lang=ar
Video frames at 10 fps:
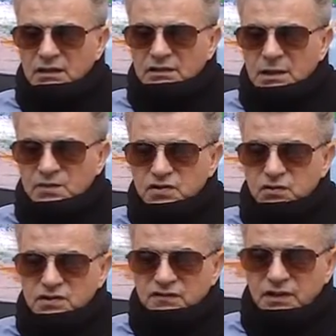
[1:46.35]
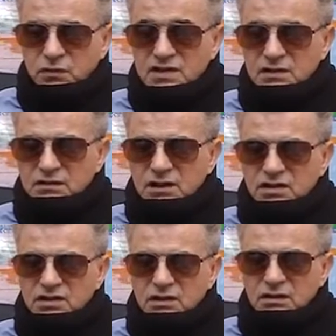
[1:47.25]
تبسوس في الوسط
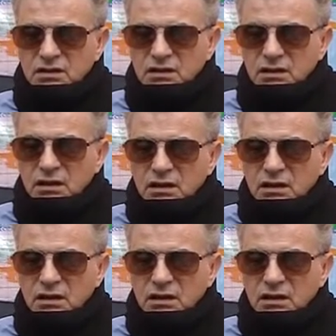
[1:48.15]
الشرقي